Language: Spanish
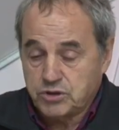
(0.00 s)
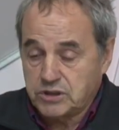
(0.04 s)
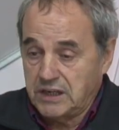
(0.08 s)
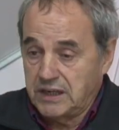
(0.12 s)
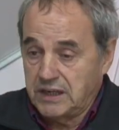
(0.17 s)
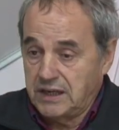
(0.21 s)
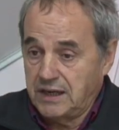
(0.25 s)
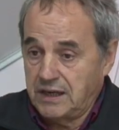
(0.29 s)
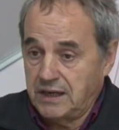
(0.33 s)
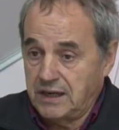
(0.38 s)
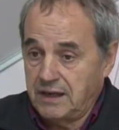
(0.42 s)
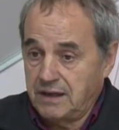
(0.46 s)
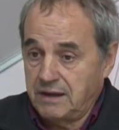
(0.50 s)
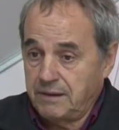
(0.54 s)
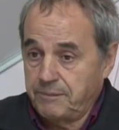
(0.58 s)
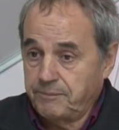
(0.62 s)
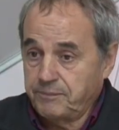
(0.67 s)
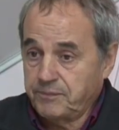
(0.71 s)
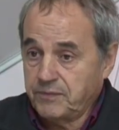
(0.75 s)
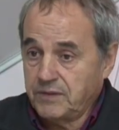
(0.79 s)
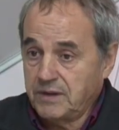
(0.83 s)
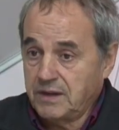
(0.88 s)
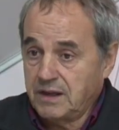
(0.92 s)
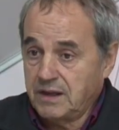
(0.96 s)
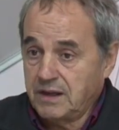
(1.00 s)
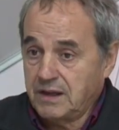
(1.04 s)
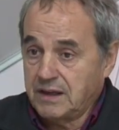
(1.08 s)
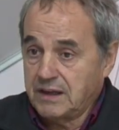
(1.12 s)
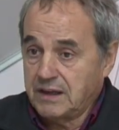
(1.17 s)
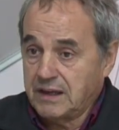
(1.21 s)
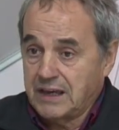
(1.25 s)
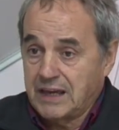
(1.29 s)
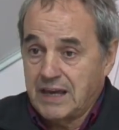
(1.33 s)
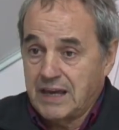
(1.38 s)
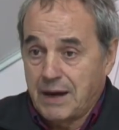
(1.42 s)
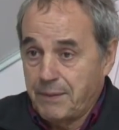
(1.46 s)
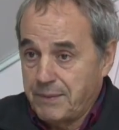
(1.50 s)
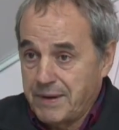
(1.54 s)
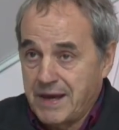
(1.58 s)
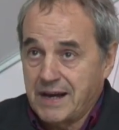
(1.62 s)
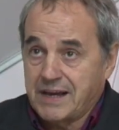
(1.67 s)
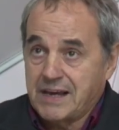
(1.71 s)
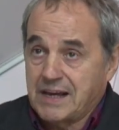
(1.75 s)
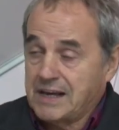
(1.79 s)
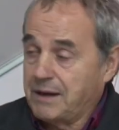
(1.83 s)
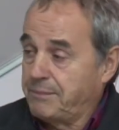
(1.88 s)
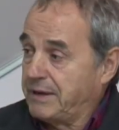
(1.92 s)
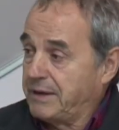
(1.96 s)
que, había
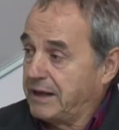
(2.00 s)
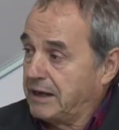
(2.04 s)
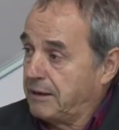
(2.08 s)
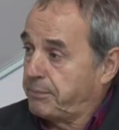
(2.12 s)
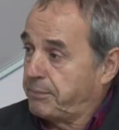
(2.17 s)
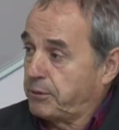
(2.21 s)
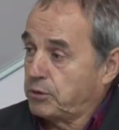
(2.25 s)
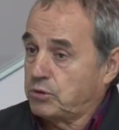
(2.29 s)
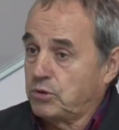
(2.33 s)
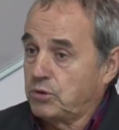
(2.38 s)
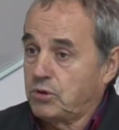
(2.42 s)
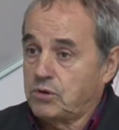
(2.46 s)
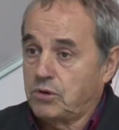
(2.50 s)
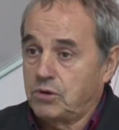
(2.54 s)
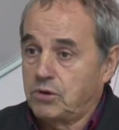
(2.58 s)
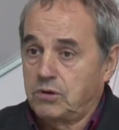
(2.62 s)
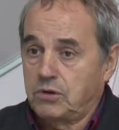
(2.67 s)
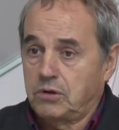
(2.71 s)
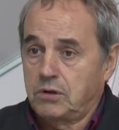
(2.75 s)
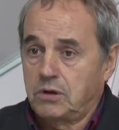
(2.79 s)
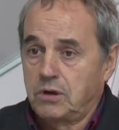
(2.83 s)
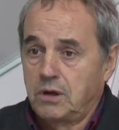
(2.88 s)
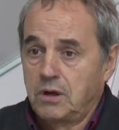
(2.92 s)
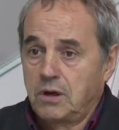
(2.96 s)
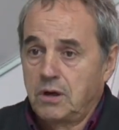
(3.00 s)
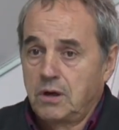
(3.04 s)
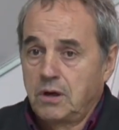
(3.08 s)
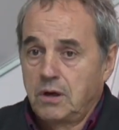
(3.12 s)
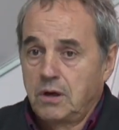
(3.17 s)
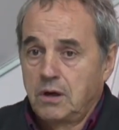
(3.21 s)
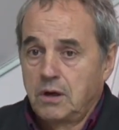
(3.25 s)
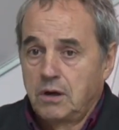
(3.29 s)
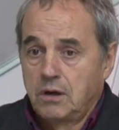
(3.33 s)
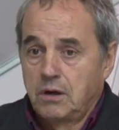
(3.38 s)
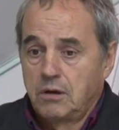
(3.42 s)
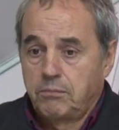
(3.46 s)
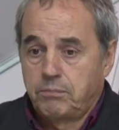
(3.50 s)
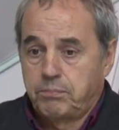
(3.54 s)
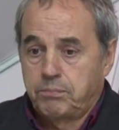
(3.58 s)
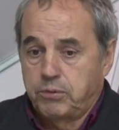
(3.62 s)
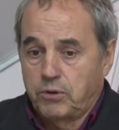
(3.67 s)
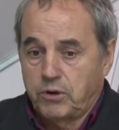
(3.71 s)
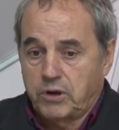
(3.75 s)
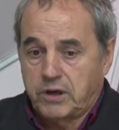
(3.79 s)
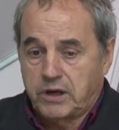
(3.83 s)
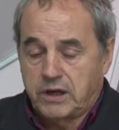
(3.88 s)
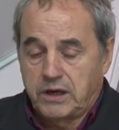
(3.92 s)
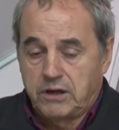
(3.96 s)
que cambiar el protocolo
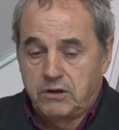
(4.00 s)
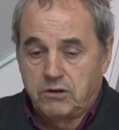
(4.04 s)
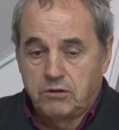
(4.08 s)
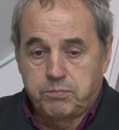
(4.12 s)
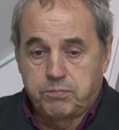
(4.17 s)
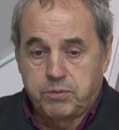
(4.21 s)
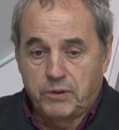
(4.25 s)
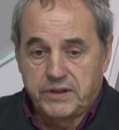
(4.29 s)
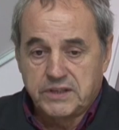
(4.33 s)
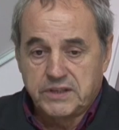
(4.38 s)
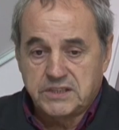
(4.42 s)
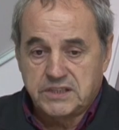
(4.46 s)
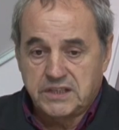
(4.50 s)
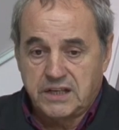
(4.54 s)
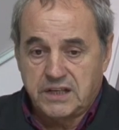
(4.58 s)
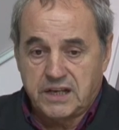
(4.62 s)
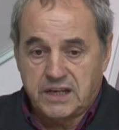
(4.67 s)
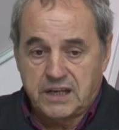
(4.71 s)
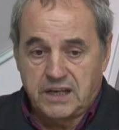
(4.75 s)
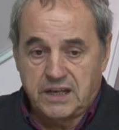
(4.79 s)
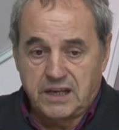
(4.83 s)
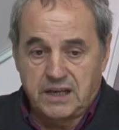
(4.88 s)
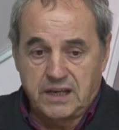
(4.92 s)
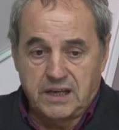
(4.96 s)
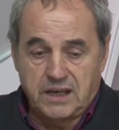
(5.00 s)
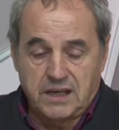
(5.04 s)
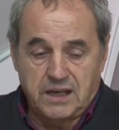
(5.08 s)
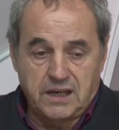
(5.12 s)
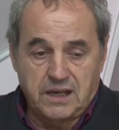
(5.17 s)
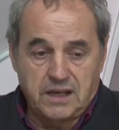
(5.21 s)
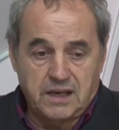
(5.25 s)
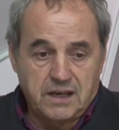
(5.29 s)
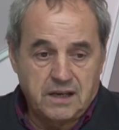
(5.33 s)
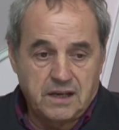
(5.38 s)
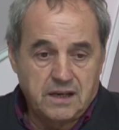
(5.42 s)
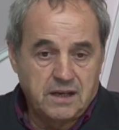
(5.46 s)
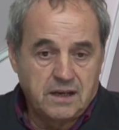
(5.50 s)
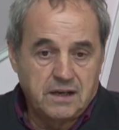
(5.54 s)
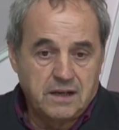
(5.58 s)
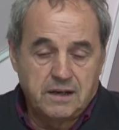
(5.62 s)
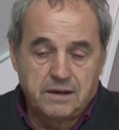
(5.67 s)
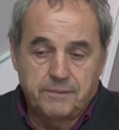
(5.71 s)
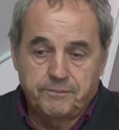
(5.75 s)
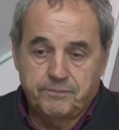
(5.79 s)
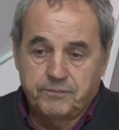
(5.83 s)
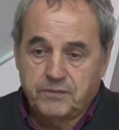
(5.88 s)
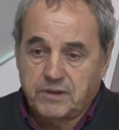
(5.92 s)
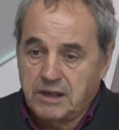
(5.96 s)
porque no puede ser que,
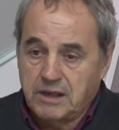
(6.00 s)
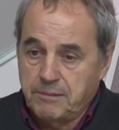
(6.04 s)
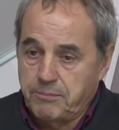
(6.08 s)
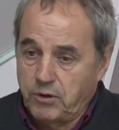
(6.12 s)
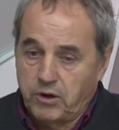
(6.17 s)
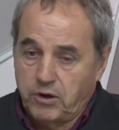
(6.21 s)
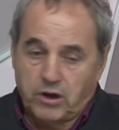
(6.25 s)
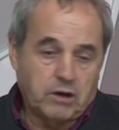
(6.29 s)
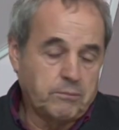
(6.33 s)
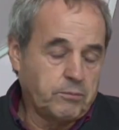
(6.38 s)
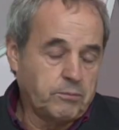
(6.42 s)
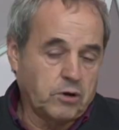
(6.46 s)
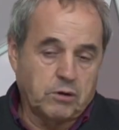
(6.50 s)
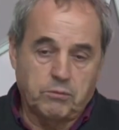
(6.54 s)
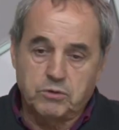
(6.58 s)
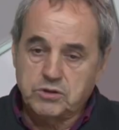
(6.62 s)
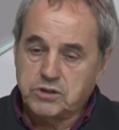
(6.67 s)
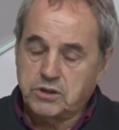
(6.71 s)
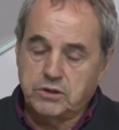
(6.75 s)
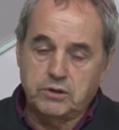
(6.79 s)
que, por ejemplo, como se